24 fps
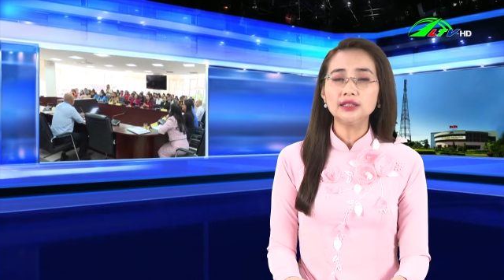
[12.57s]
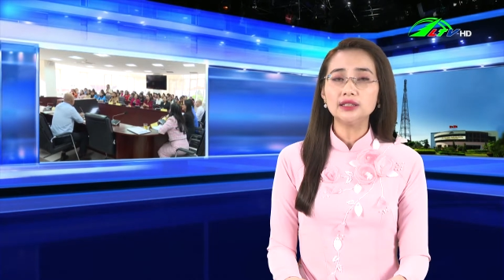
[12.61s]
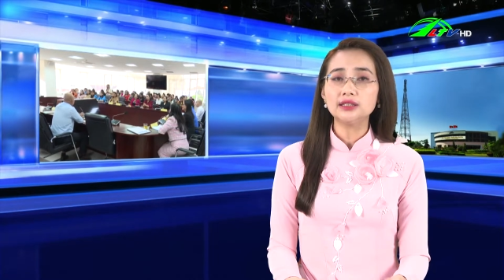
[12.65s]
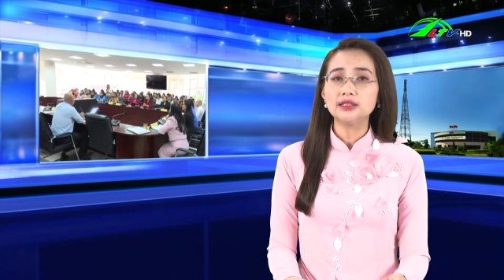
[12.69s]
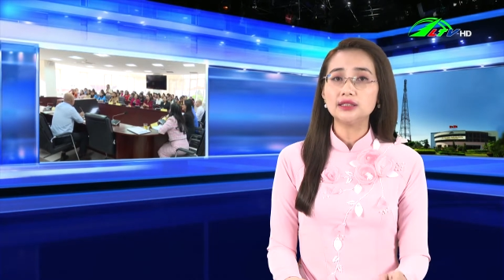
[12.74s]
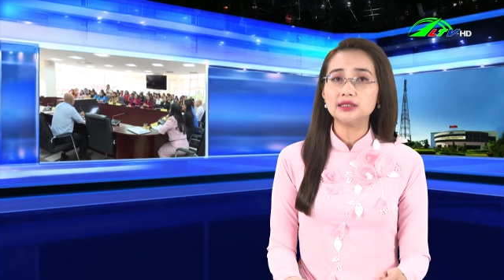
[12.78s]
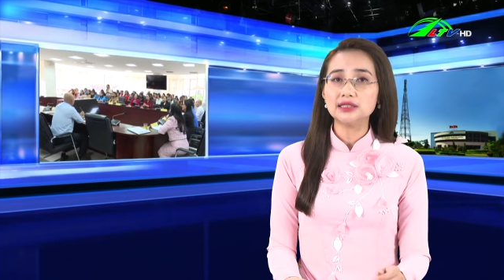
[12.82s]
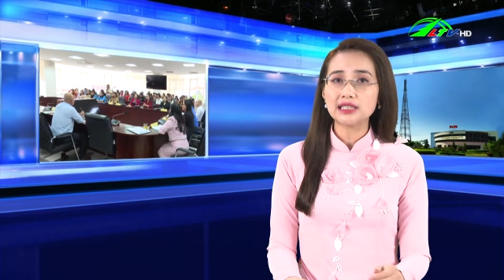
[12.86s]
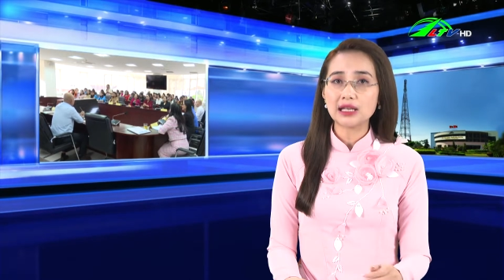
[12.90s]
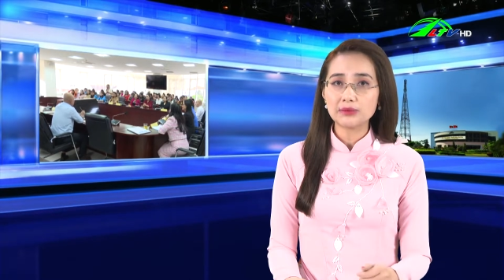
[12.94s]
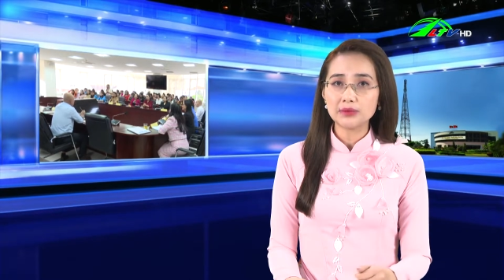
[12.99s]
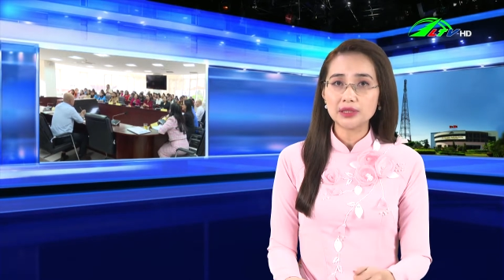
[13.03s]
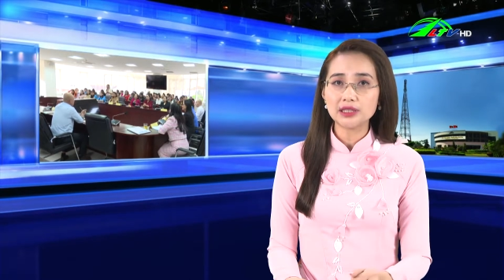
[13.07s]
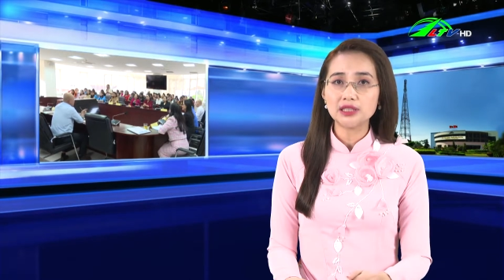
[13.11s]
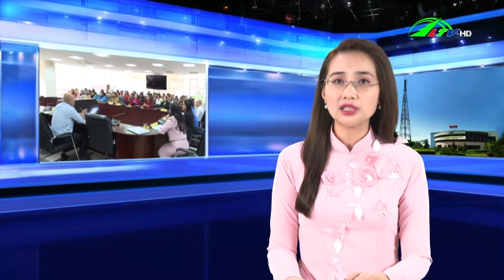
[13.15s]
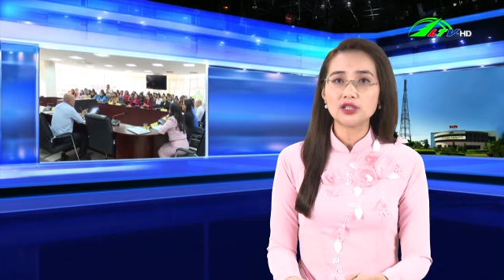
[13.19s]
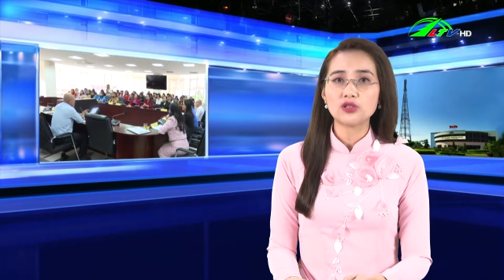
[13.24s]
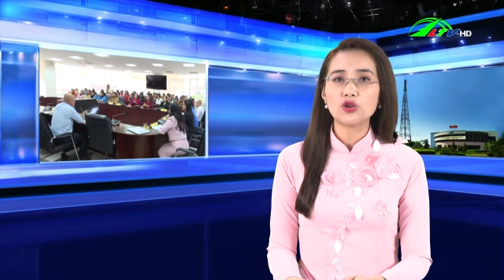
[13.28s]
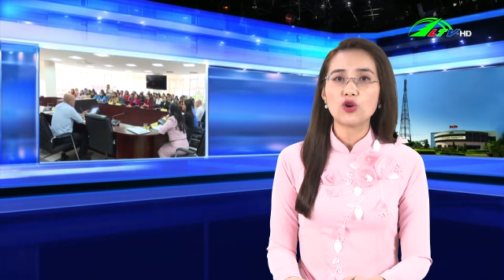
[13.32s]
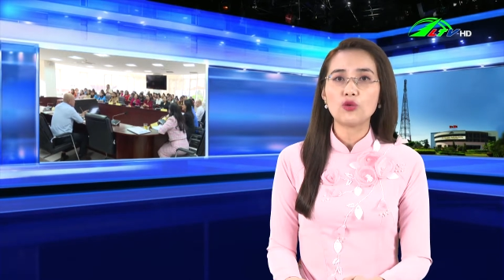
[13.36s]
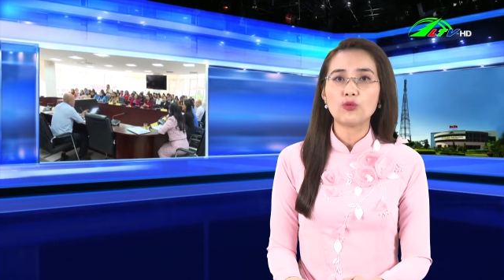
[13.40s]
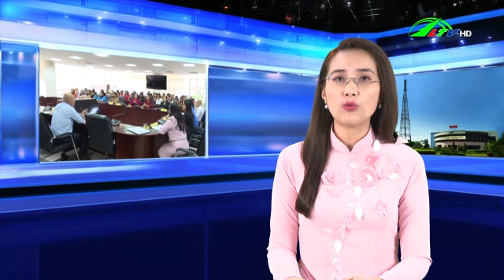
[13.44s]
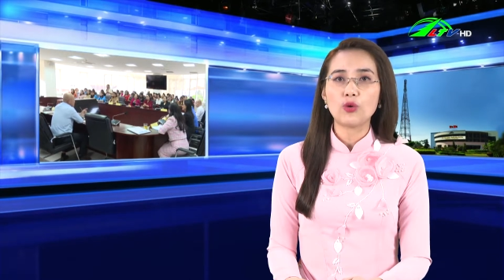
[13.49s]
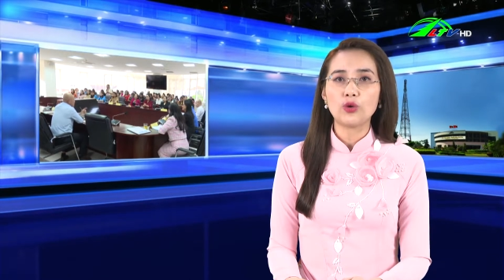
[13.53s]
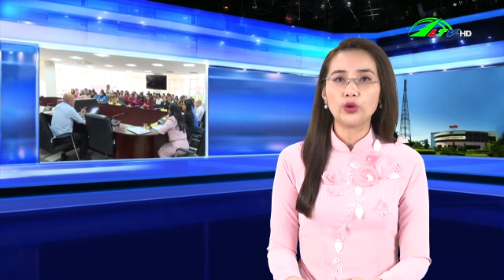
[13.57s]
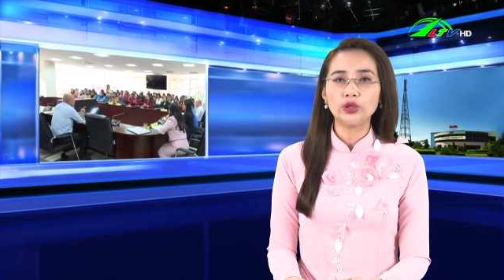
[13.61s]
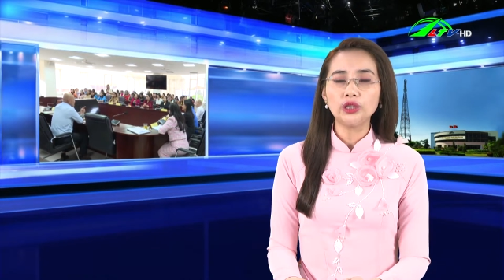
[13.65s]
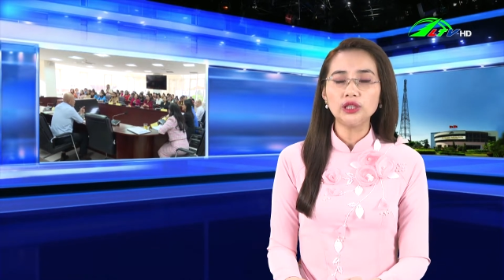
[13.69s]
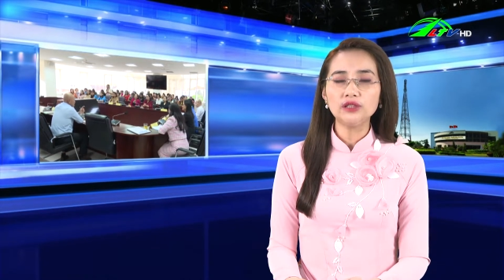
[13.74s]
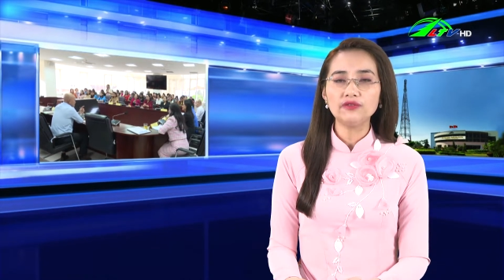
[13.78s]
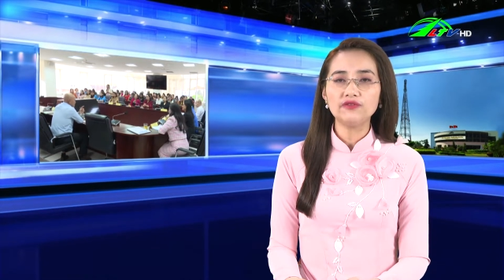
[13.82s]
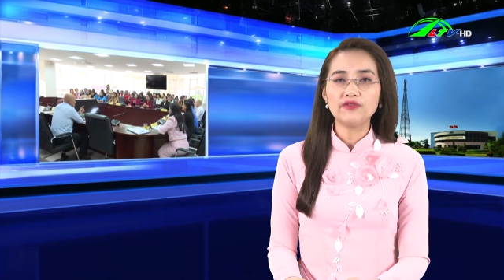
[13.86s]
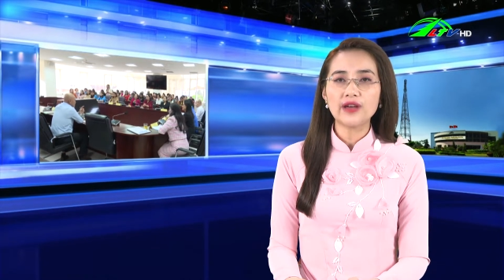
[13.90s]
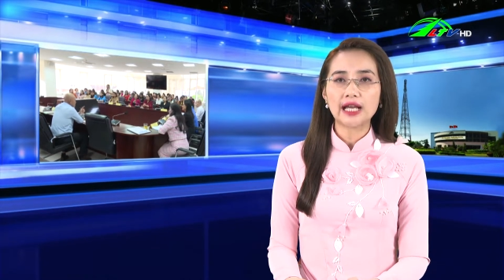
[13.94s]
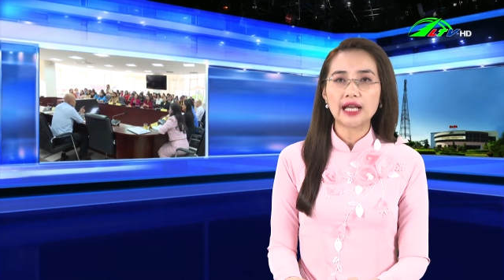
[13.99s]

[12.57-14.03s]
từ năm mươi chợ đầu mối và